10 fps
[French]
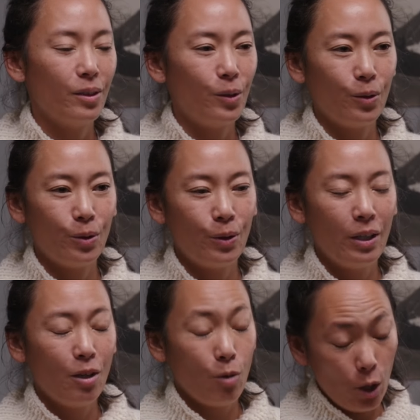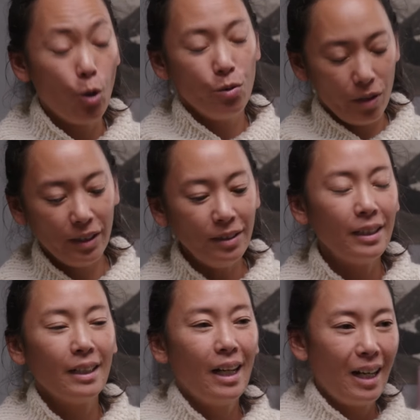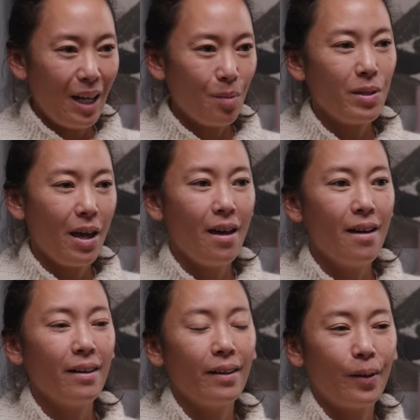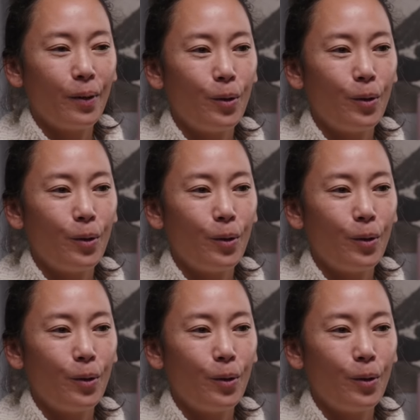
euh, le vin, la bière,